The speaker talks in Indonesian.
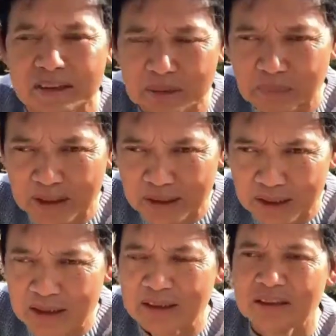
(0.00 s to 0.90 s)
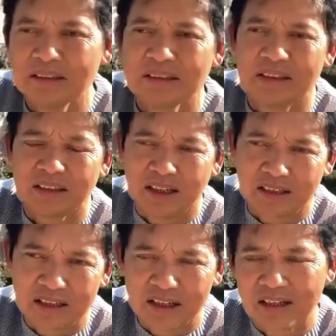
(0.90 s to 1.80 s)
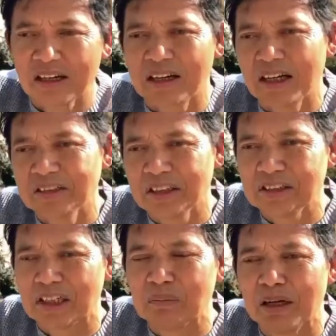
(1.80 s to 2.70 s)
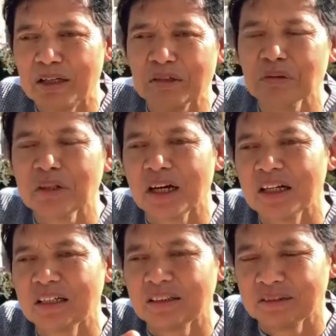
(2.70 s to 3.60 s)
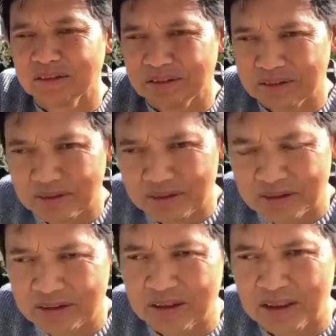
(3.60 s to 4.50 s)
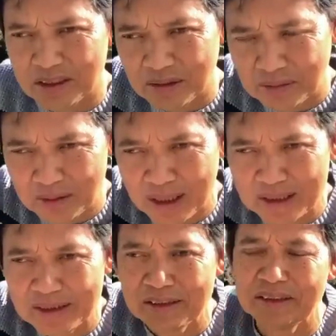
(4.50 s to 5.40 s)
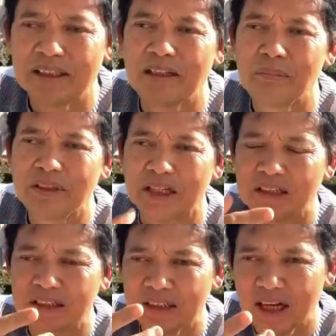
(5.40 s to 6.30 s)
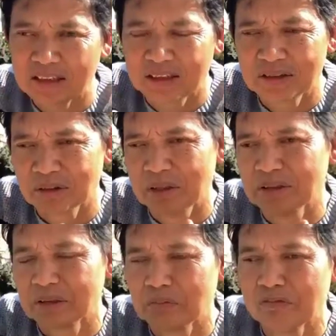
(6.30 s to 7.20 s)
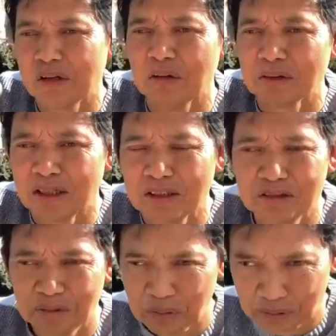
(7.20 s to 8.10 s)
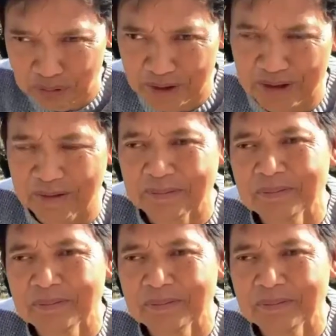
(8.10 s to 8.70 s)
di mana karya-karya klasik Jerman diunggah secara online dan bisa diakses oleh semua orang di seluruh dunia.